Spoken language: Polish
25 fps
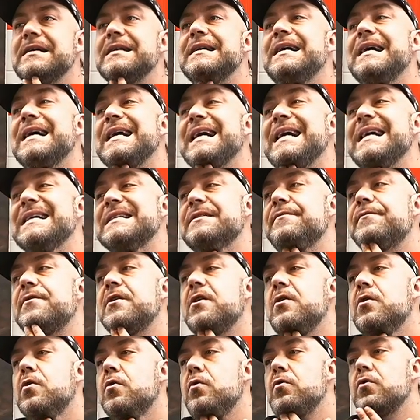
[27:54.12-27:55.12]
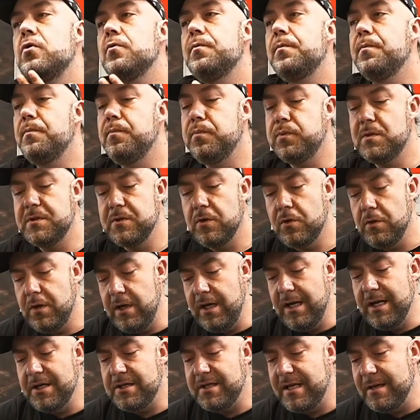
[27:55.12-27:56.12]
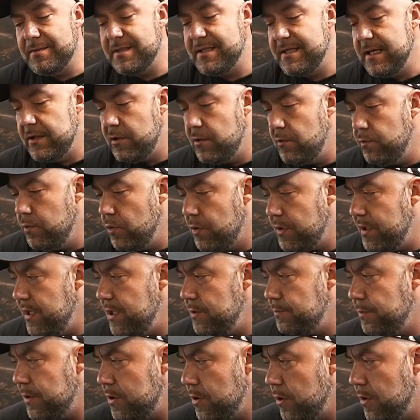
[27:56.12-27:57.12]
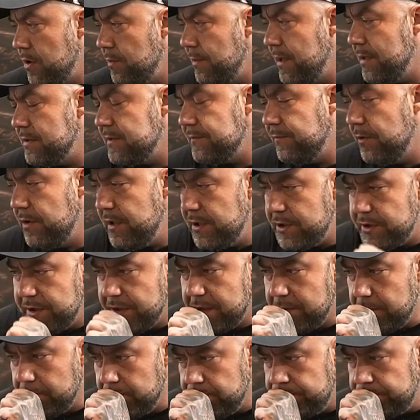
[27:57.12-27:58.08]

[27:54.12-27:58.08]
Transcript: raz w roku rób co ileś tam set dmuchnięć, bo one mają swój licznik,